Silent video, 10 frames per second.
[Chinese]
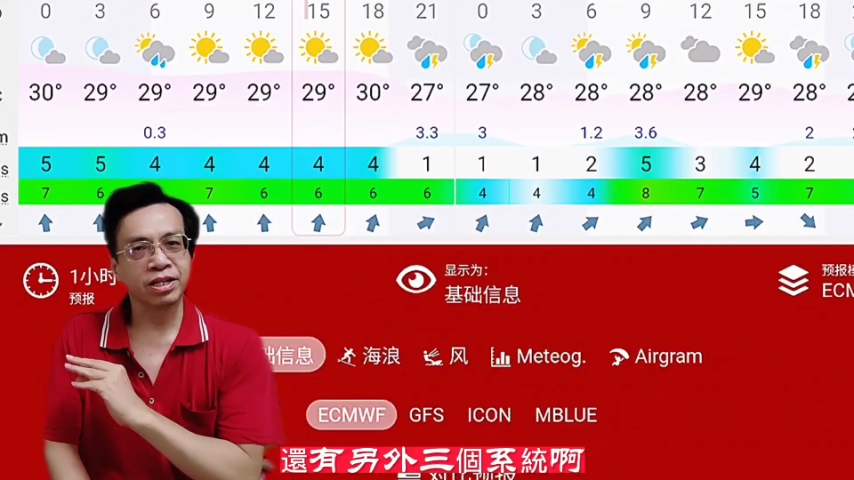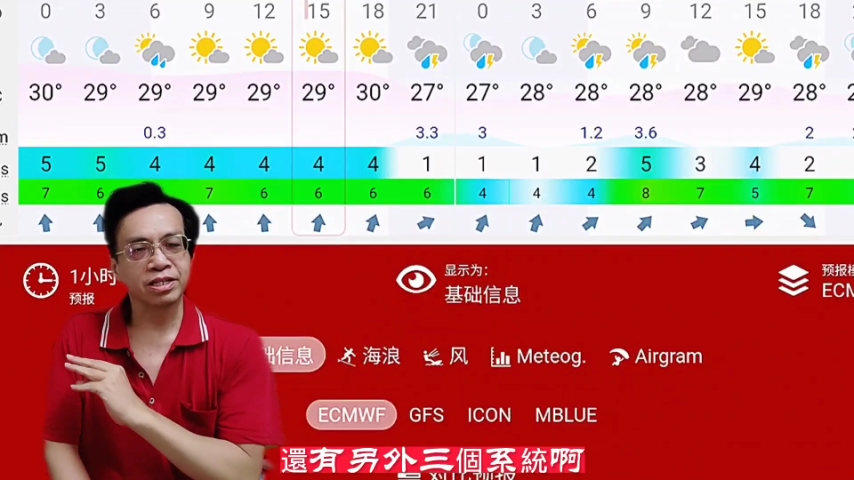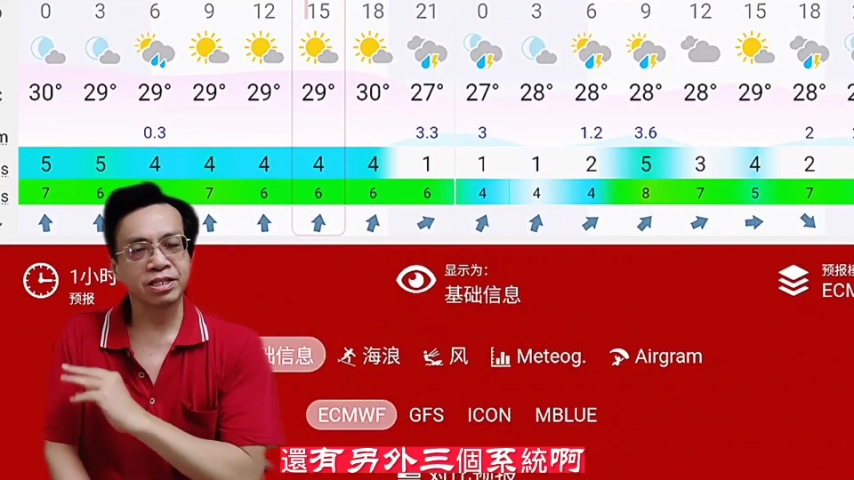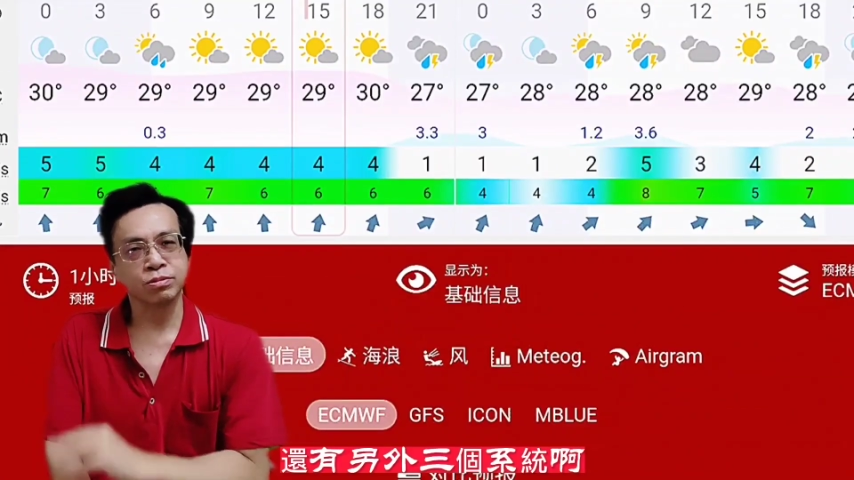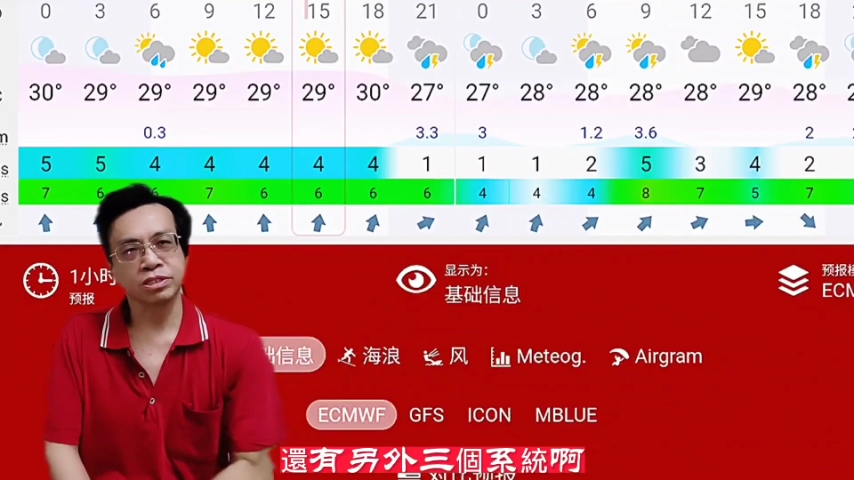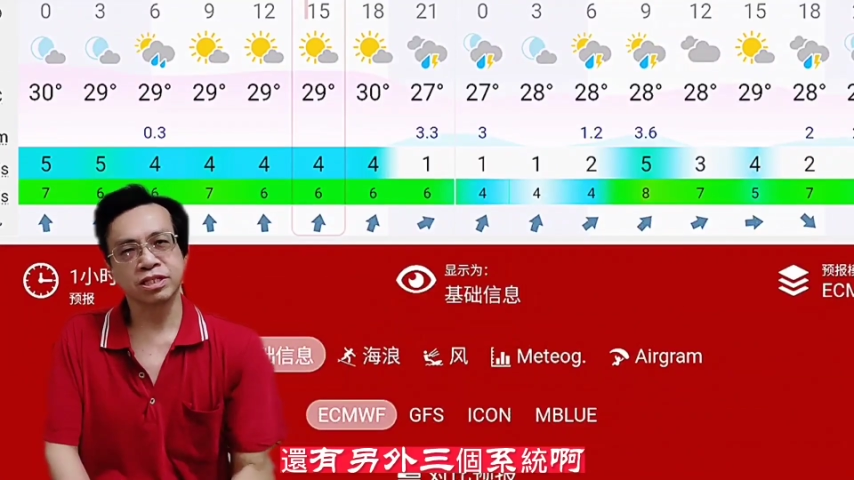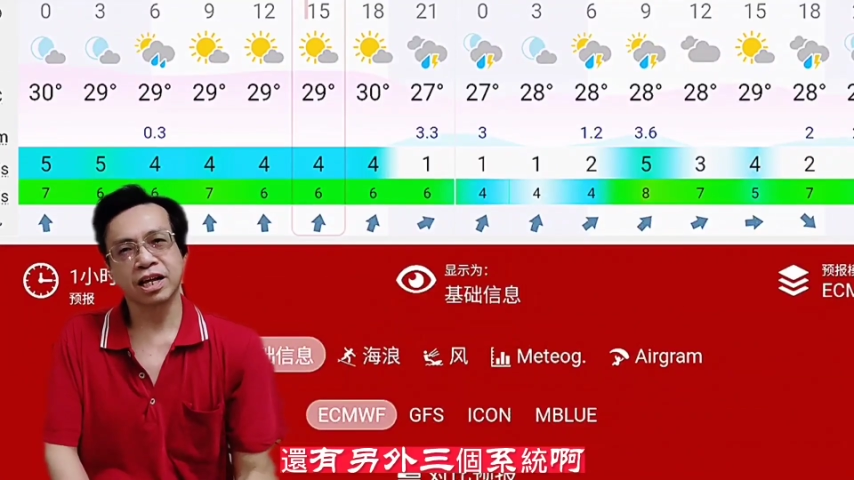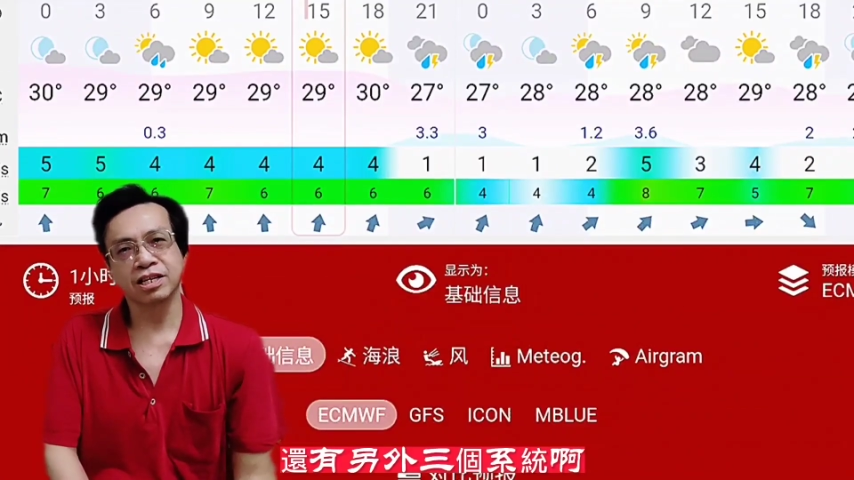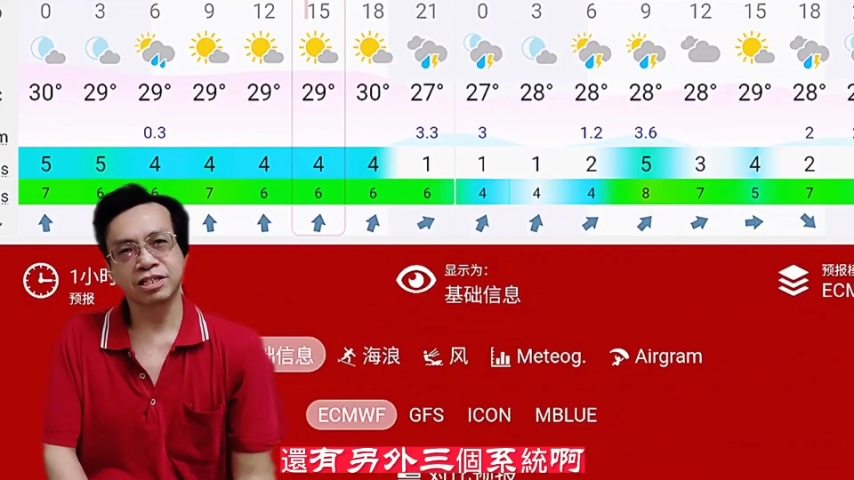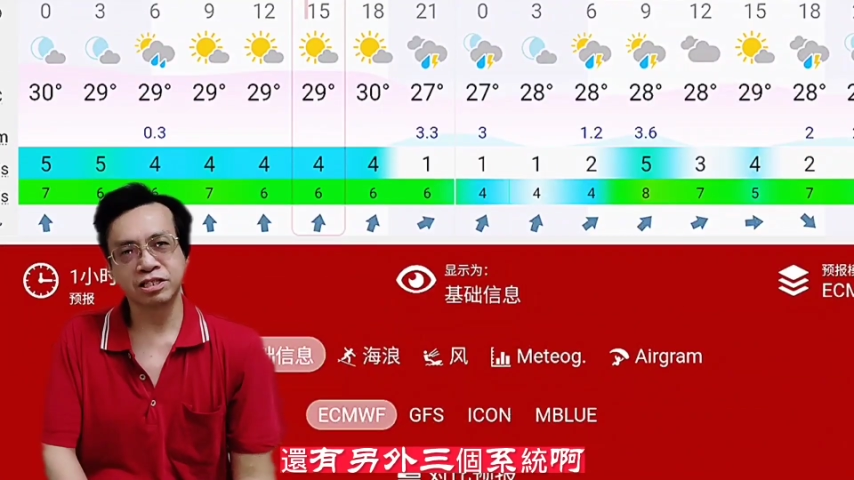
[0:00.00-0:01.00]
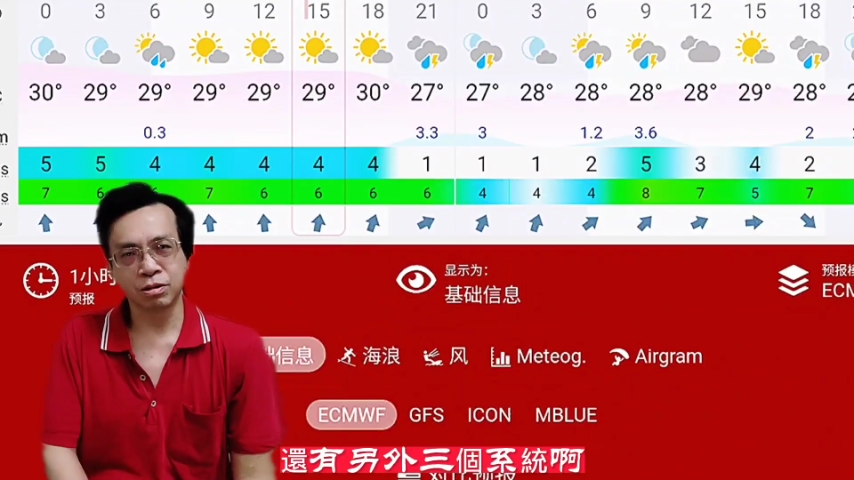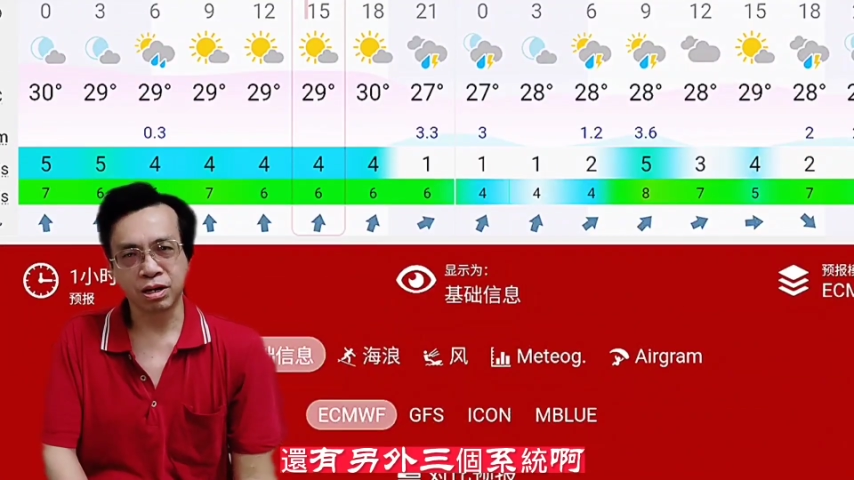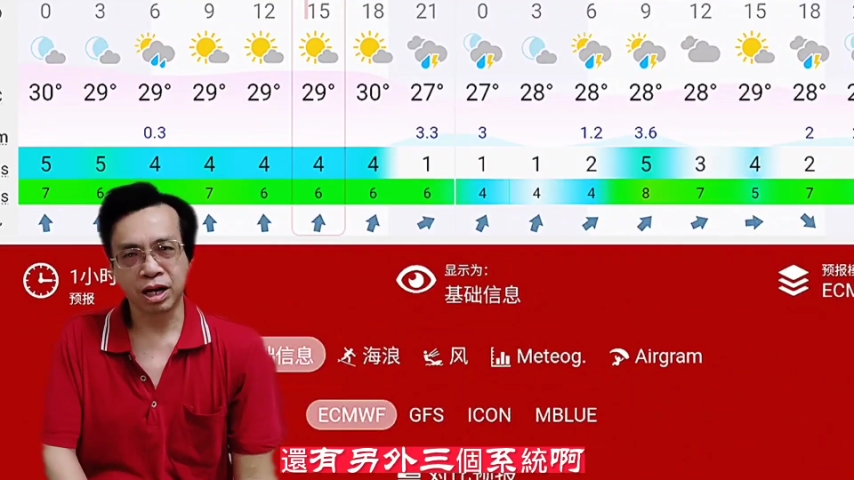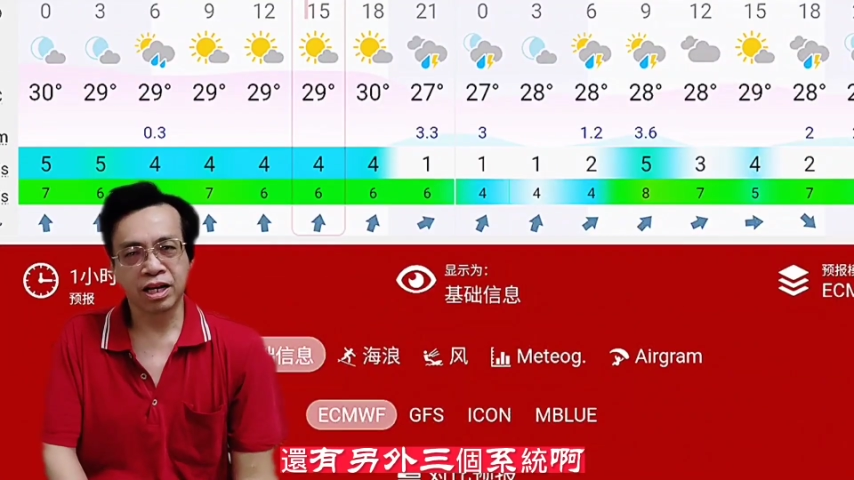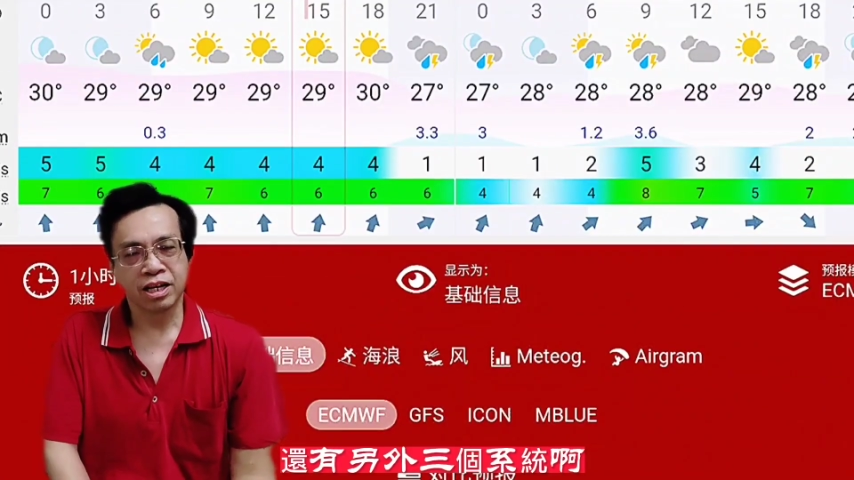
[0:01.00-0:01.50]
外三个系
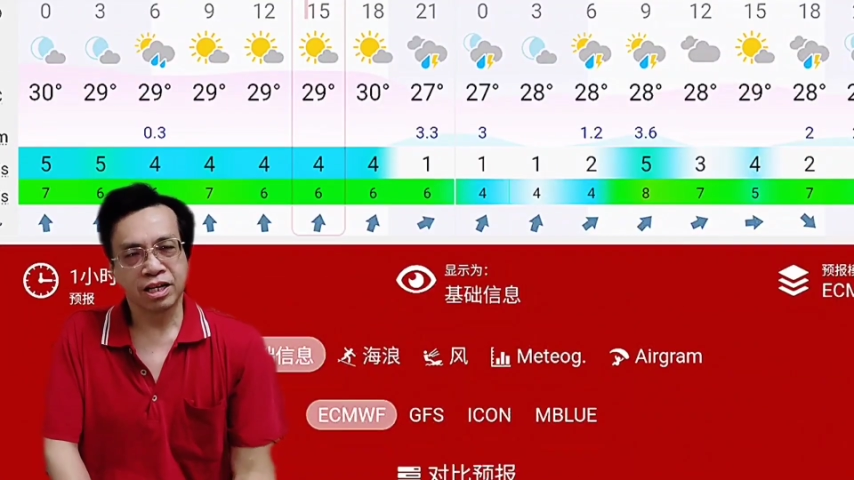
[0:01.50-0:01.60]
统啊。